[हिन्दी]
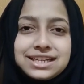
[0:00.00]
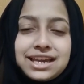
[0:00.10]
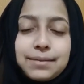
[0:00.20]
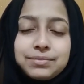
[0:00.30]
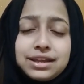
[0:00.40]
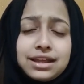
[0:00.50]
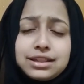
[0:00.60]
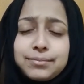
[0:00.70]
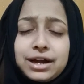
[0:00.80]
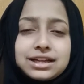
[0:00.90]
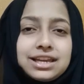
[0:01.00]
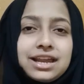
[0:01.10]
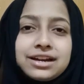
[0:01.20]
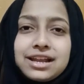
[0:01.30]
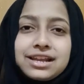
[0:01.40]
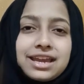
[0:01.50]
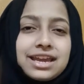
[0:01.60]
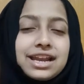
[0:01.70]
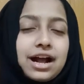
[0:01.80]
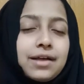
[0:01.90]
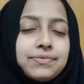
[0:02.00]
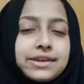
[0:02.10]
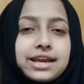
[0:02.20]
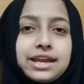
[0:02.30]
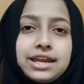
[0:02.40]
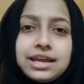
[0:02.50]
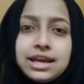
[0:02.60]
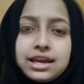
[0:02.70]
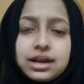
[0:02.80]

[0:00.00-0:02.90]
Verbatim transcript: ठीक है अपने दिमाग क्लियर करके आराम से कहीं